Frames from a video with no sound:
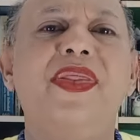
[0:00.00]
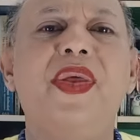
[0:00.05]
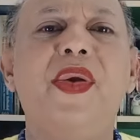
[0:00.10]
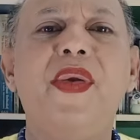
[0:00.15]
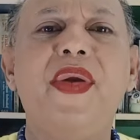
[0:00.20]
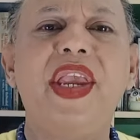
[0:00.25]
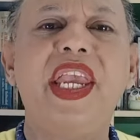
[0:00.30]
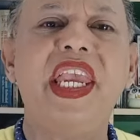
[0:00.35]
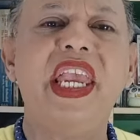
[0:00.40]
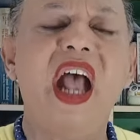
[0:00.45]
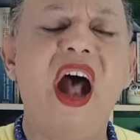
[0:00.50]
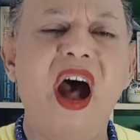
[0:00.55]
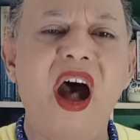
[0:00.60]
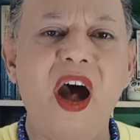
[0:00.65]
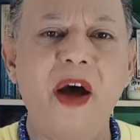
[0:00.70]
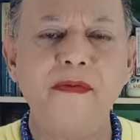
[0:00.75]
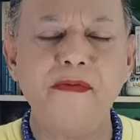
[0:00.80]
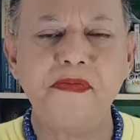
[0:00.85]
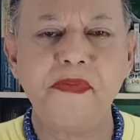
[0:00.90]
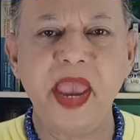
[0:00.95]
Three
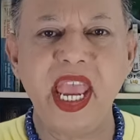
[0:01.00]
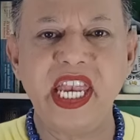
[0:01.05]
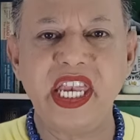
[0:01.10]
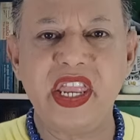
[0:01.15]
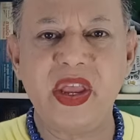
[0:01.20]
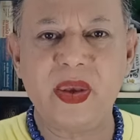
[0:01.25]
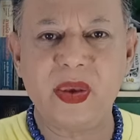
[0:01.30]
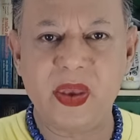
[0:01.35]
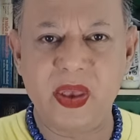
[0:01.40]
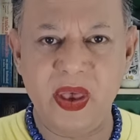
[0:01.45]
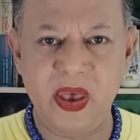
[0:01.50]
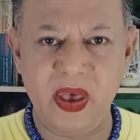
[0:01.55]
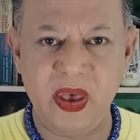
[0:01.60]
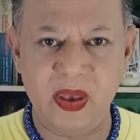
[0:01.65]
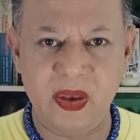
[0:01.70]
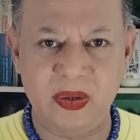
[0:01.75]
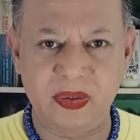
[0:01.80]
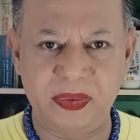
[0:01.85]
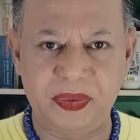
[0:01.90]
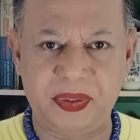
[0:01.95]
of
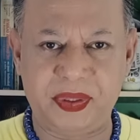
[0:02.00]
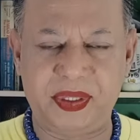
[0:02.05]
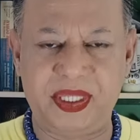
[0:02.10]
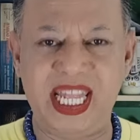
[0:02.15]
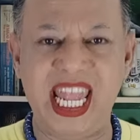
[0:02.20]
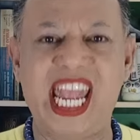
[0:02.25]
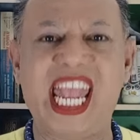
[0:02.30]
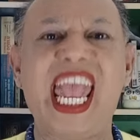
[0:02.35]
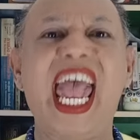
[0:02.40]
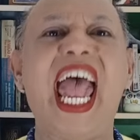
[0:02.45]
Pentacles นะ